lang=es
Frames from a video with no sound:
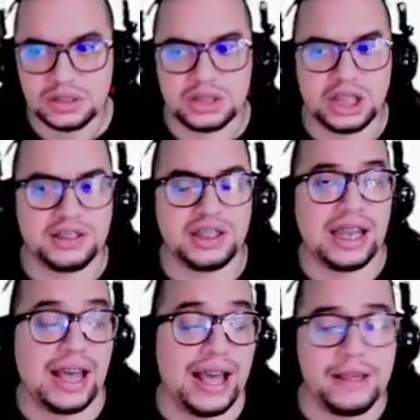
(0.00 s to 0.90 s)
Sí, sin
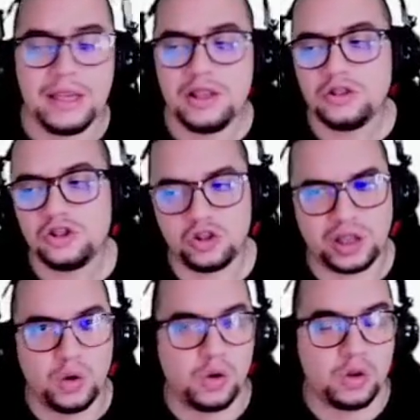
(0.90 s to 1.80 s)
nada, yo
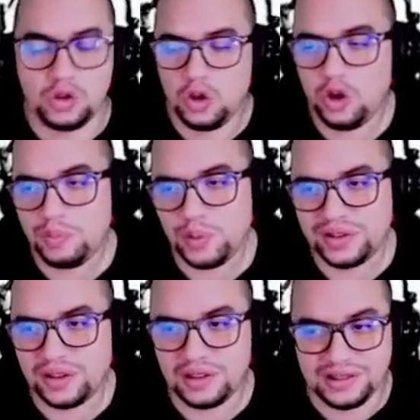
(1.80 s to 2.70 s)
traduzco todo y
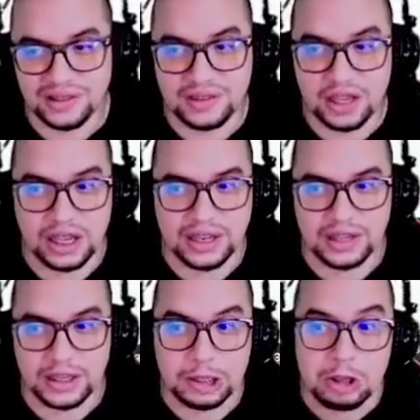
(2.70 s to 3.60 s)
pues dice Sirena
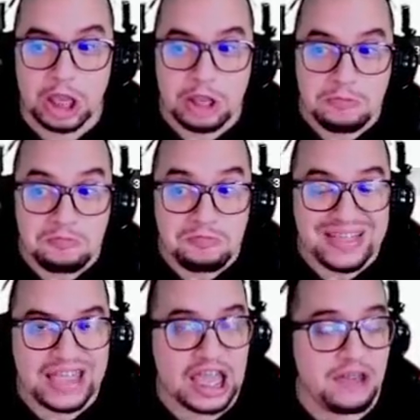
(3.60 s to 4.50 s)
allí.
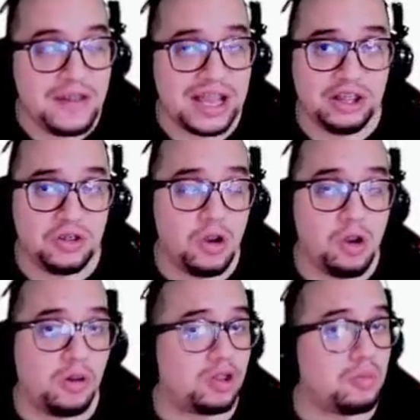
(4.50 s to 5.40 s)
¿De qué van estos
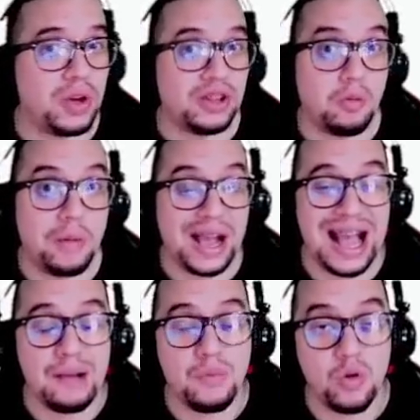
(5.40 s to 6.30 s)
robots? Bueno, van
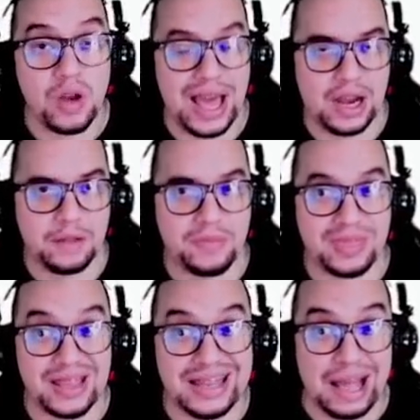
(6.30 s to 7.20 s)
a volar.
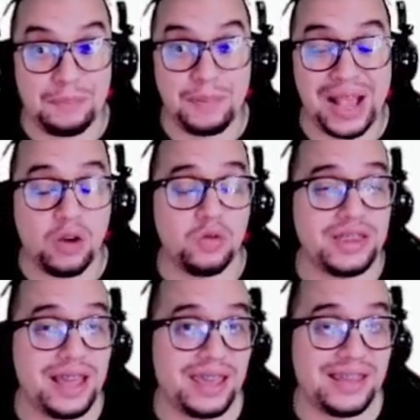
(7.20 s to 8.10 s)
La
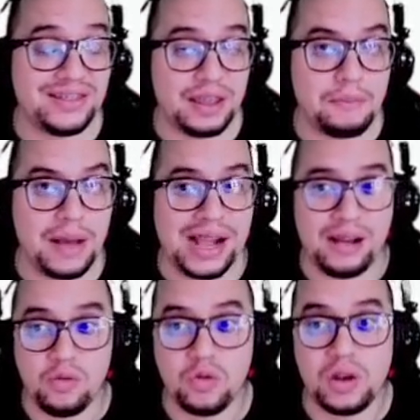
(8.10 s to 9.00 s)
pregunta es, ¿van a
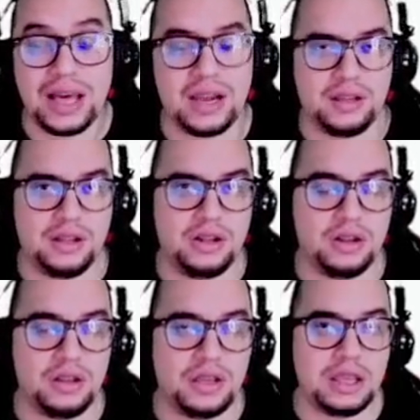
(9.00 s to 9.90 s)
volar
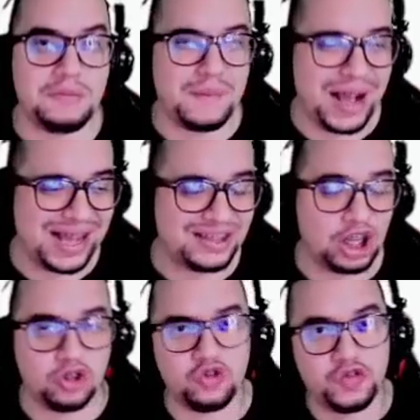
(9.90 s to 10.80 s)
y van a ser
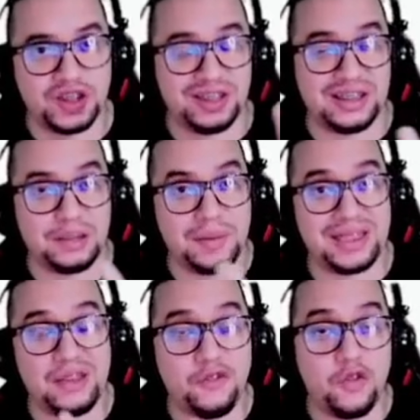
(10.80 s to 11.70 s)
lo
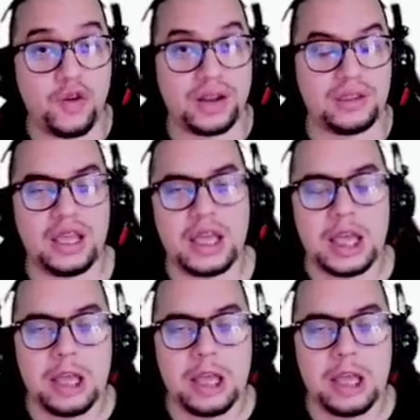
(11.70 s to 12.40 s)
suficientemente fuerte